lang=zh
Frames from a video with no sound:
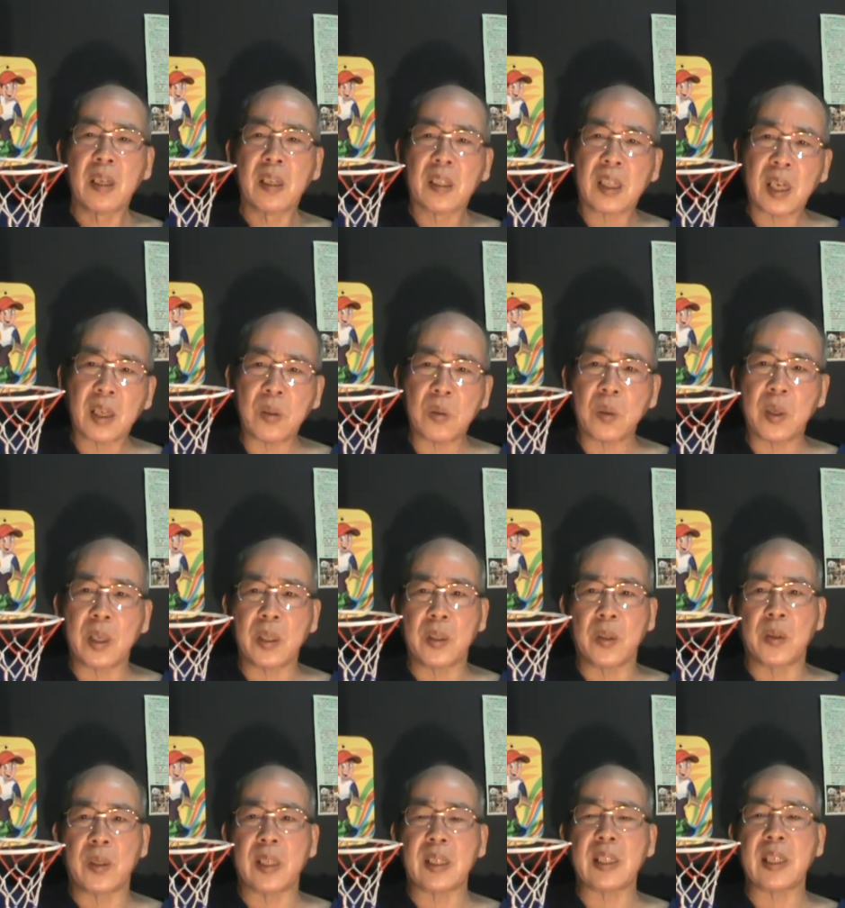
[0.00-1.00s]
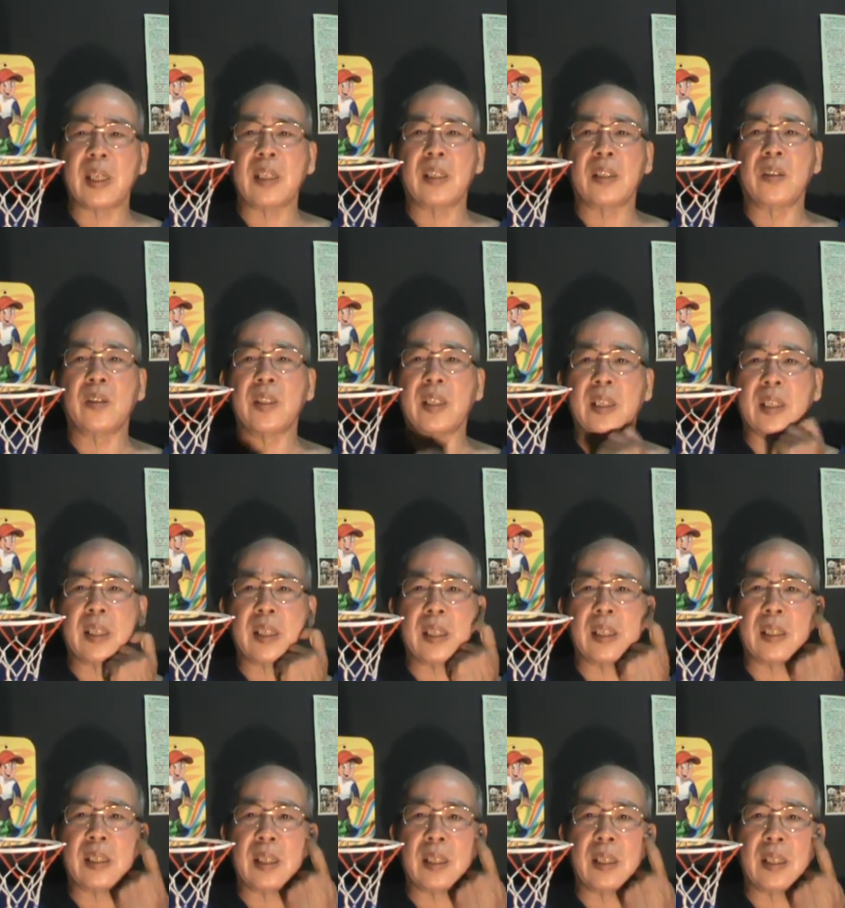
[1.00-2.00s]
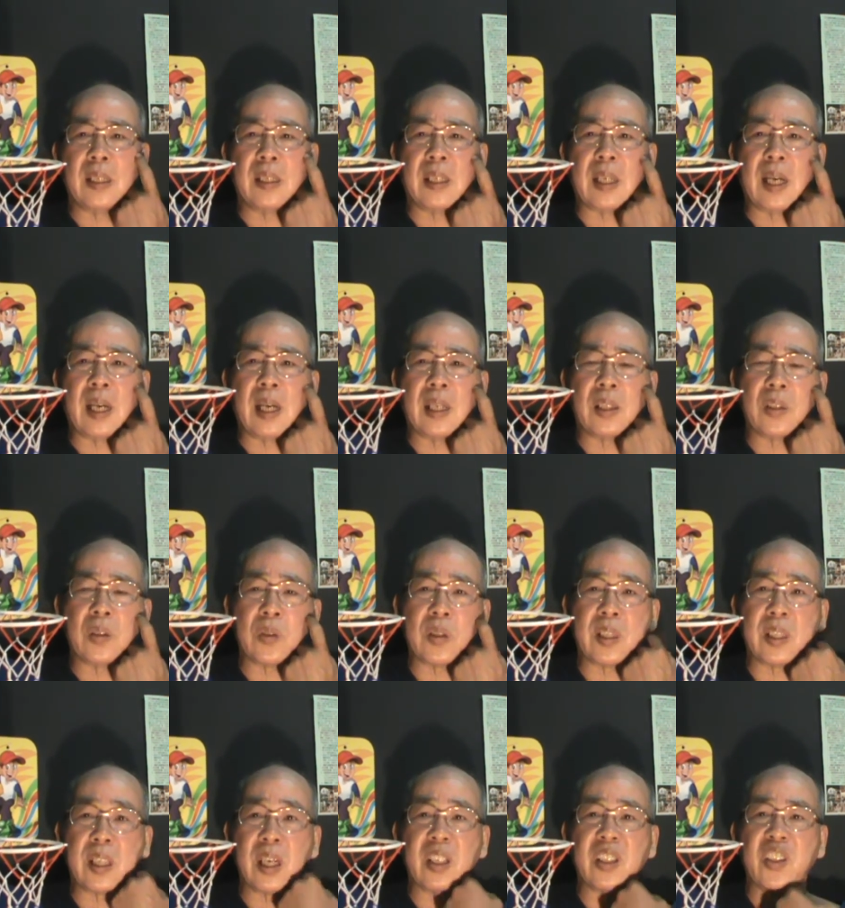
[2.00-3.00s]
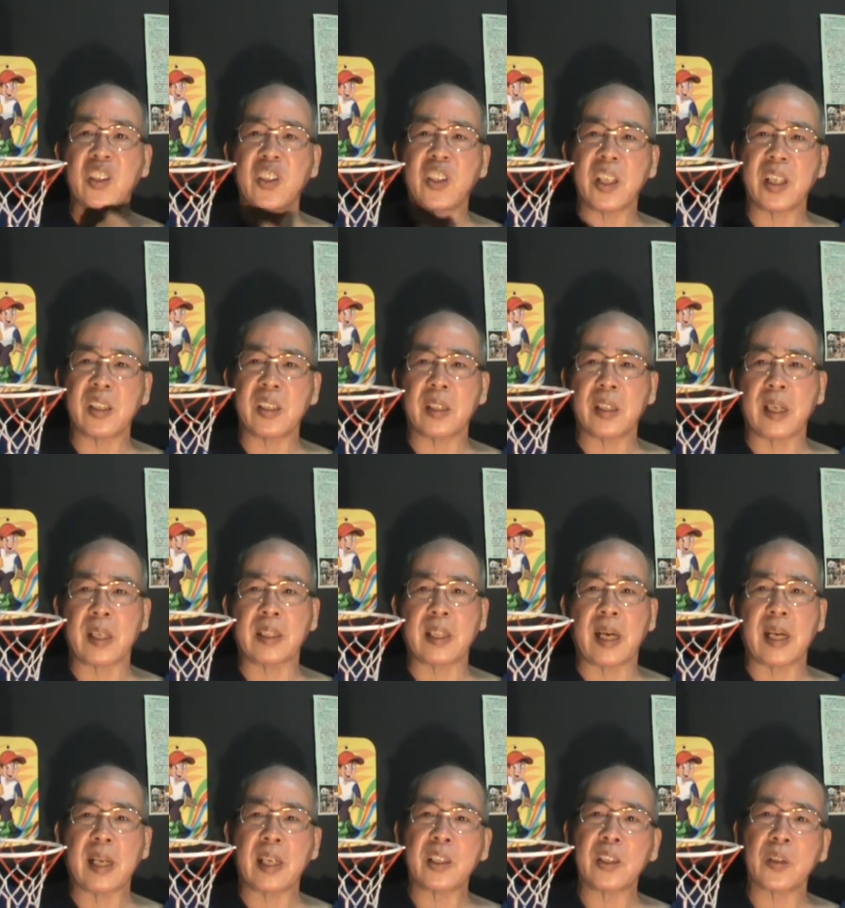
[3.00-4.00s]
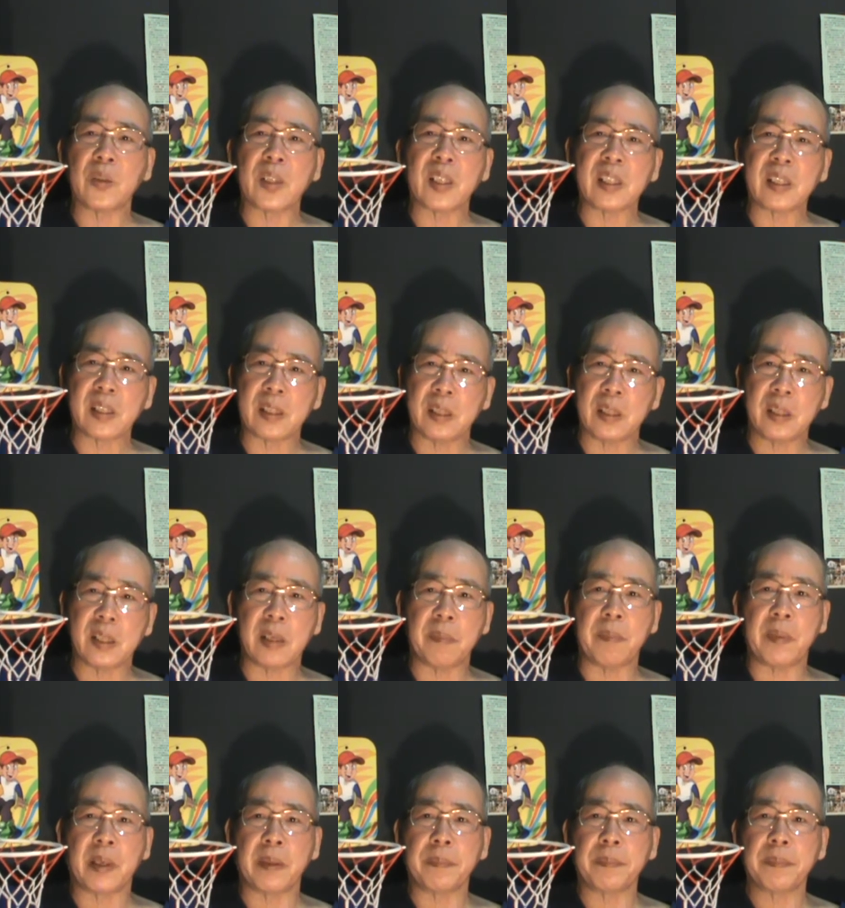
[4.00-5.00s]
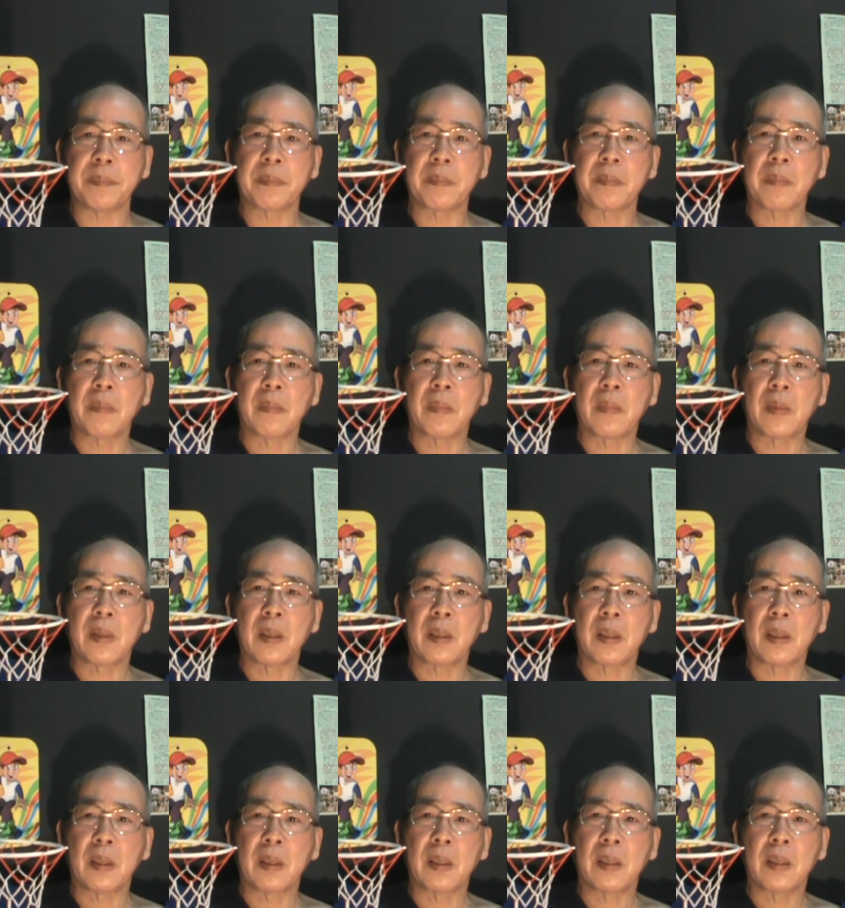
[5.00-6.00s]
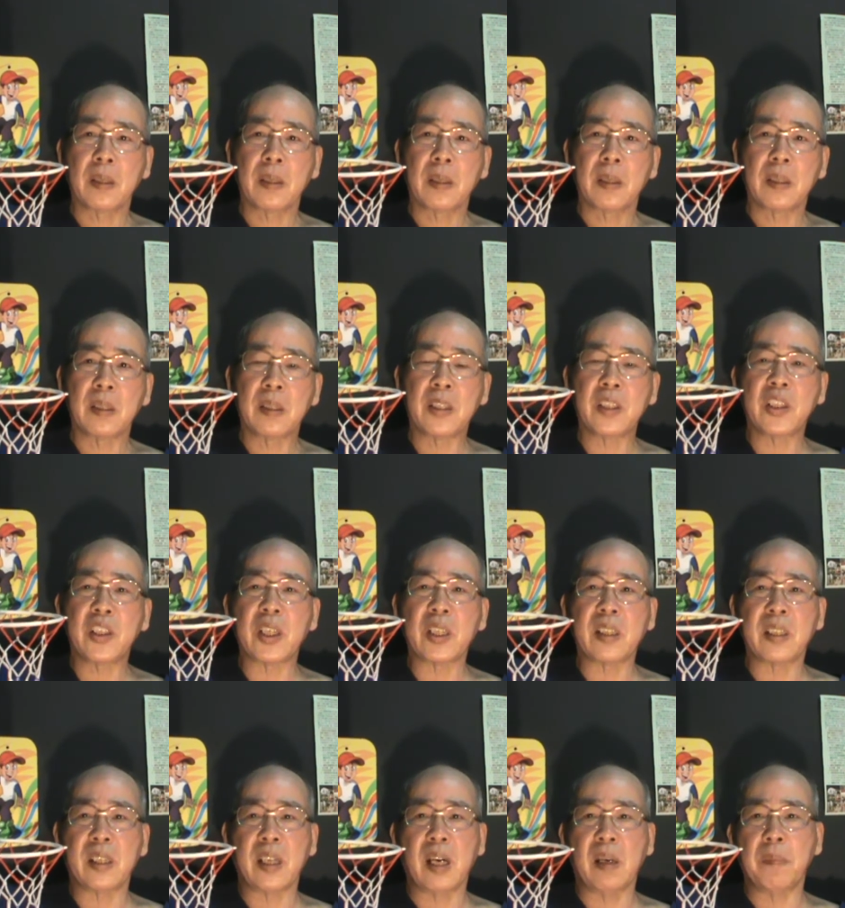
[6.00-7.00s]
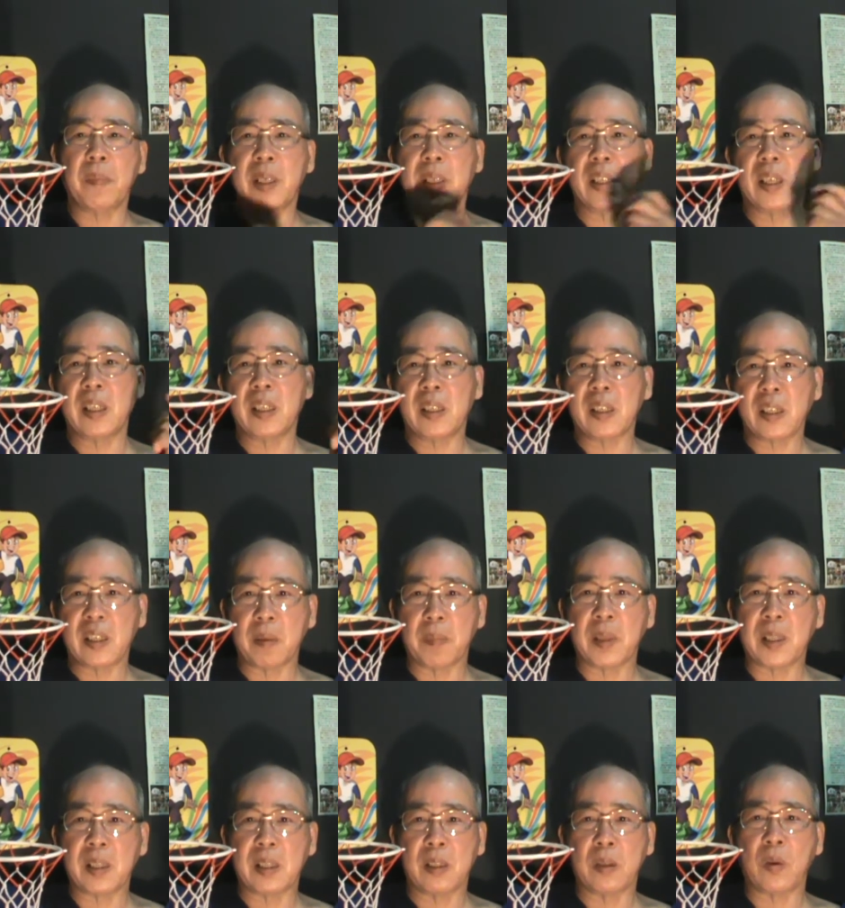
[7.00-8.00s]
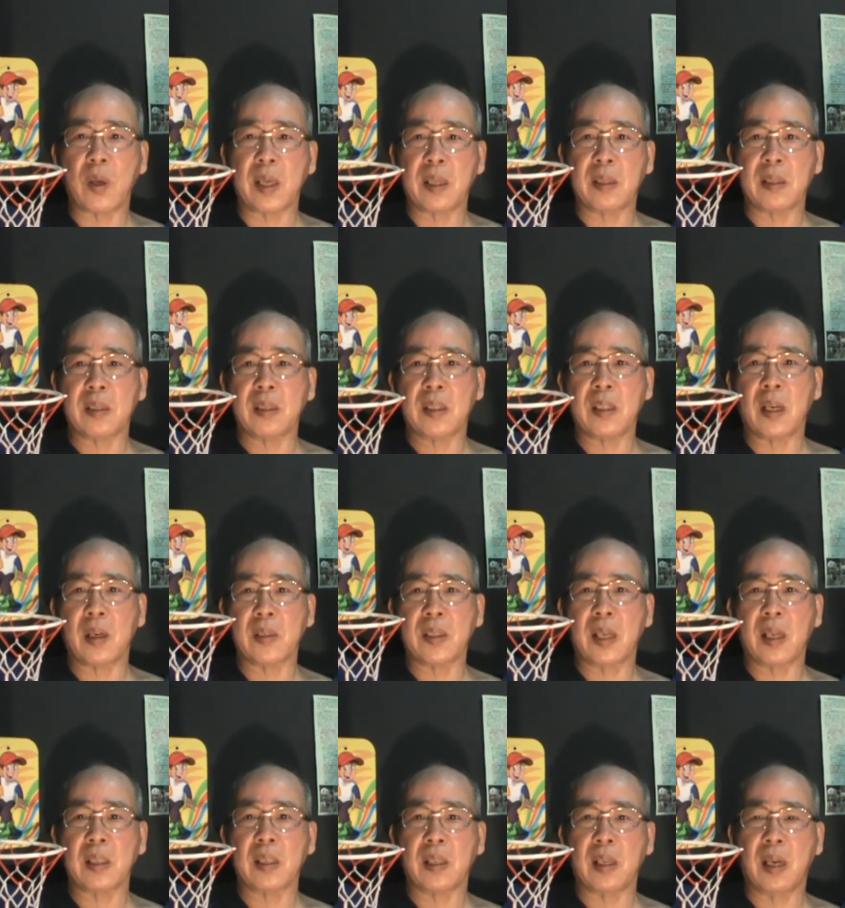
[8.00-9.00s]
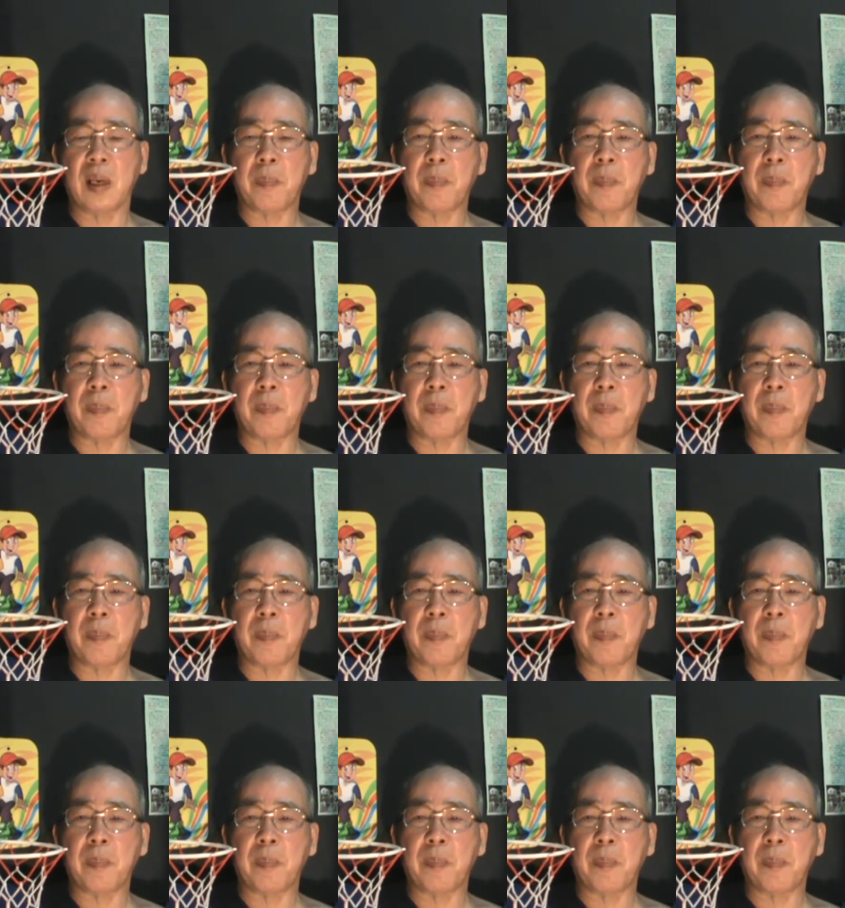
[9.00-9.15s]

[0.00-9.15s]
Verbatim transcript: 那如果有人在，有几个人在那里打篮球，只要你限制他打篮球的时间嘛，你限制他每天什么时段，早上啊